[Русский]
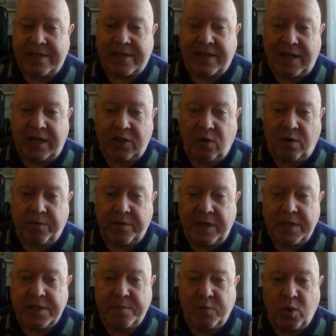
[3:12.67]
заготовки
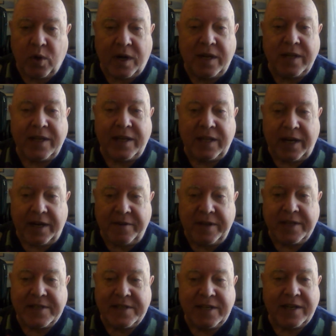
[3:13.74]
и сбора
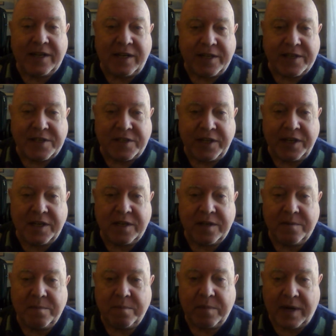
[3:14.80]
недревесных лесных
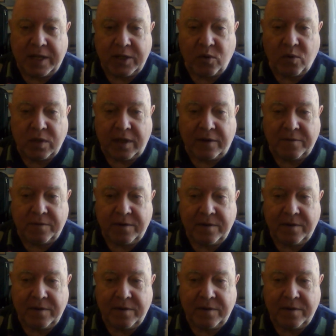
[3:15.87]
продуктов.